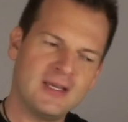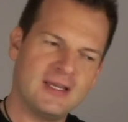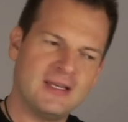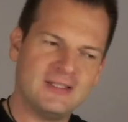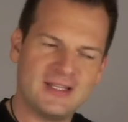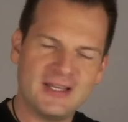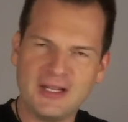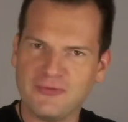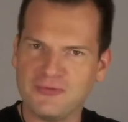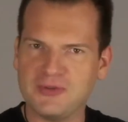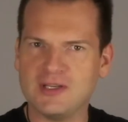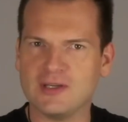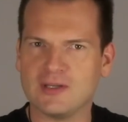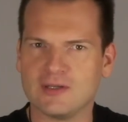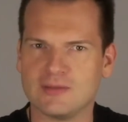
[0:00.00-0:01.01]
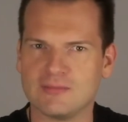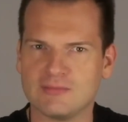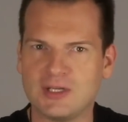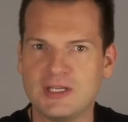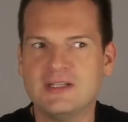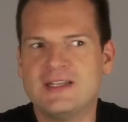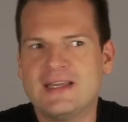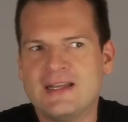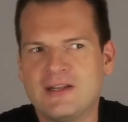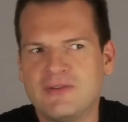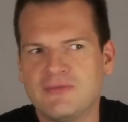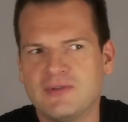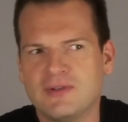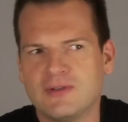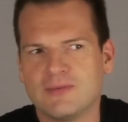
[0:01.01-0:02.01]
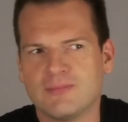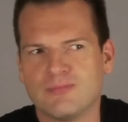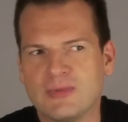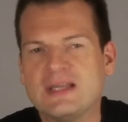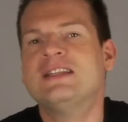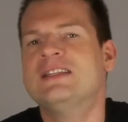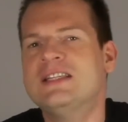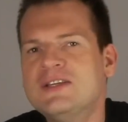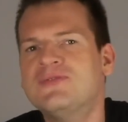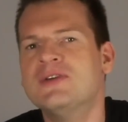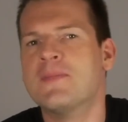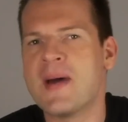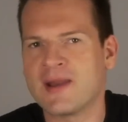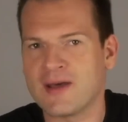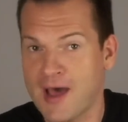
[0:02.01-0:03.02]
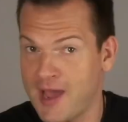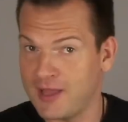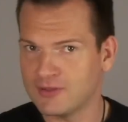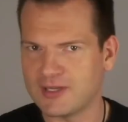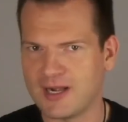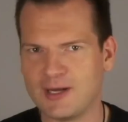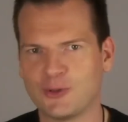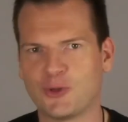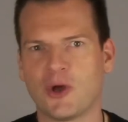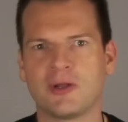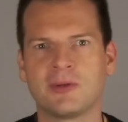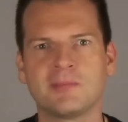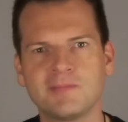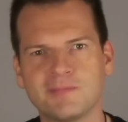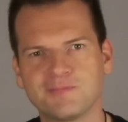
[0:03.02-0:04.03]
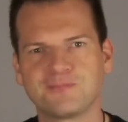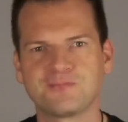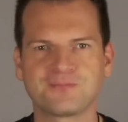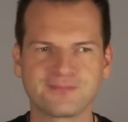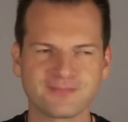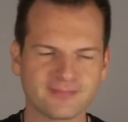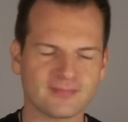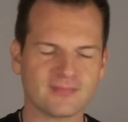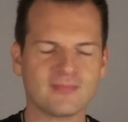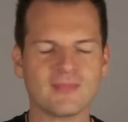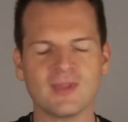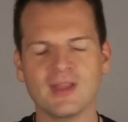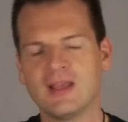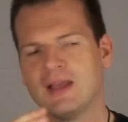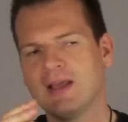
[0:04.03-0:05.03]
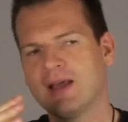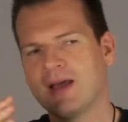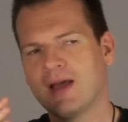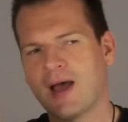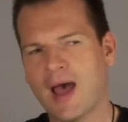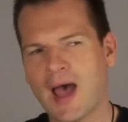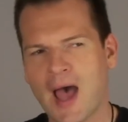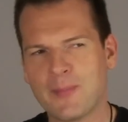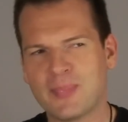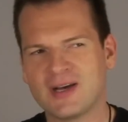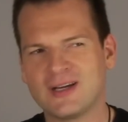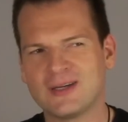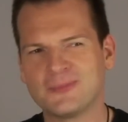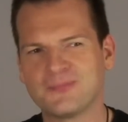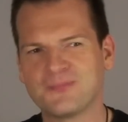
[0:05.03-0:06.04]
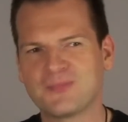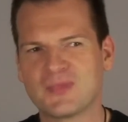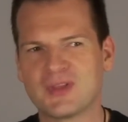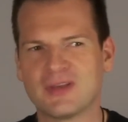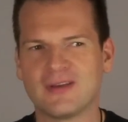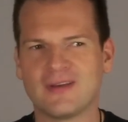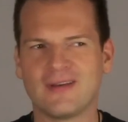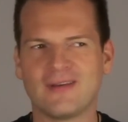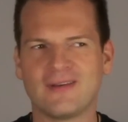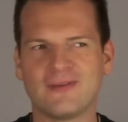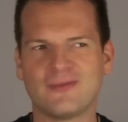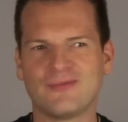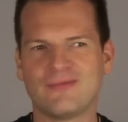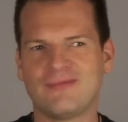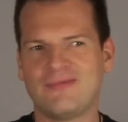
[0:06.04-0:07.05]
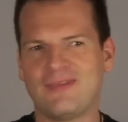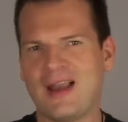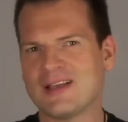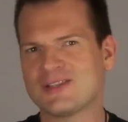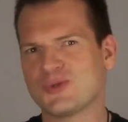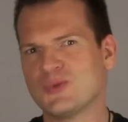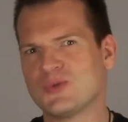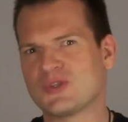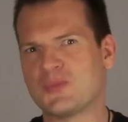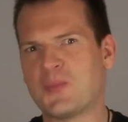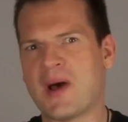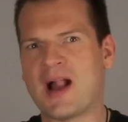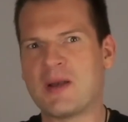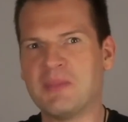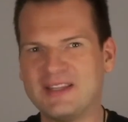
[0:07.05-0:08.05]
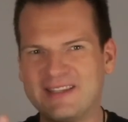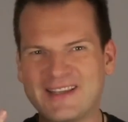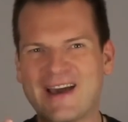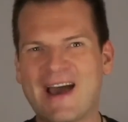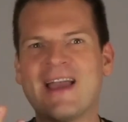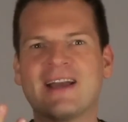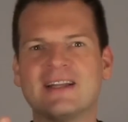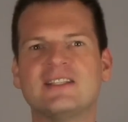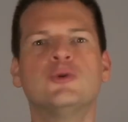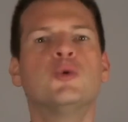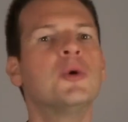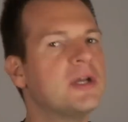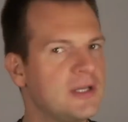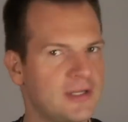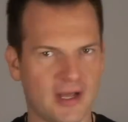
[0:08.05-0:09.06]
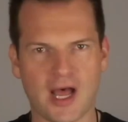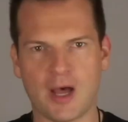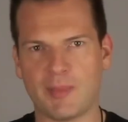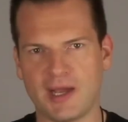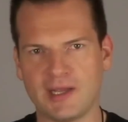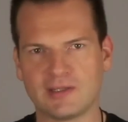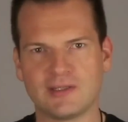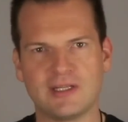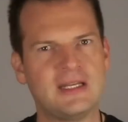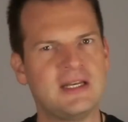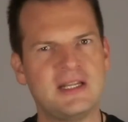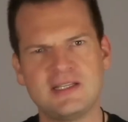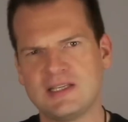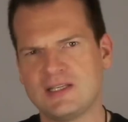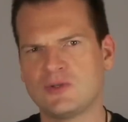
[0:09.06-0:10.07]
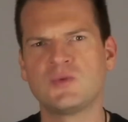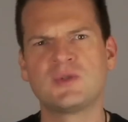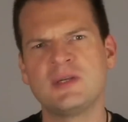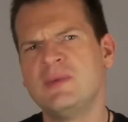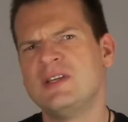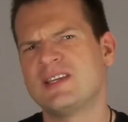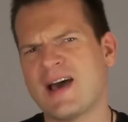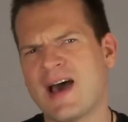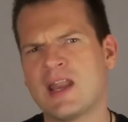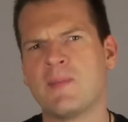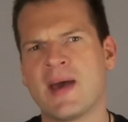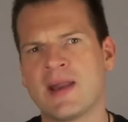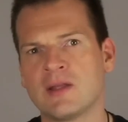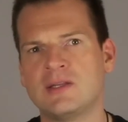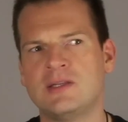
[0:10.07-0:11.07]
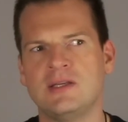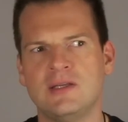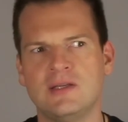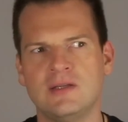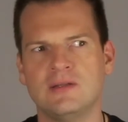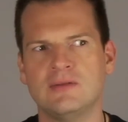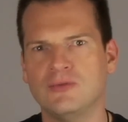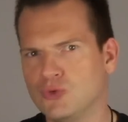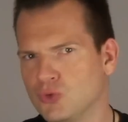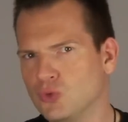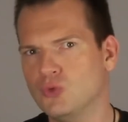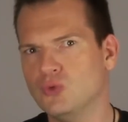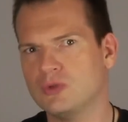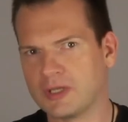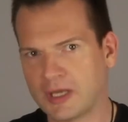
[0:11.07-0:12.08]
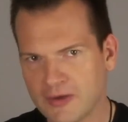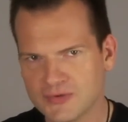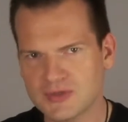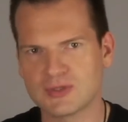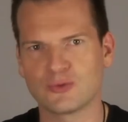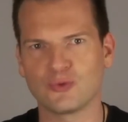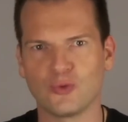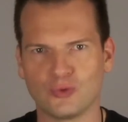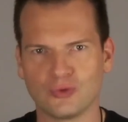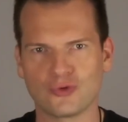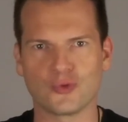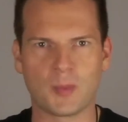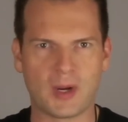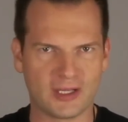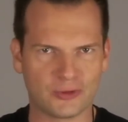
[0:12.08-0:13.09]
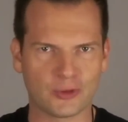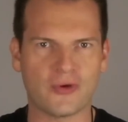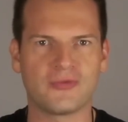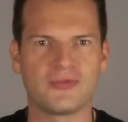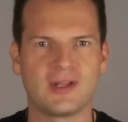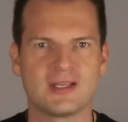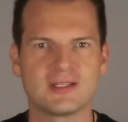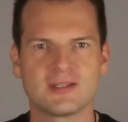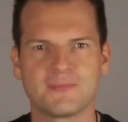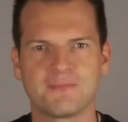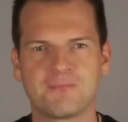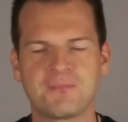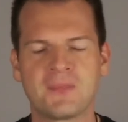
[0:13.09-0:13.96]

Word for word: in denen wir, in denen in die wir Männer einteilen können. Aber äh, lass uns mal mit drei Kategorien arbeiten, in die sich so ziemlich alle Männer, die du triffst und schon mal getroffen hast,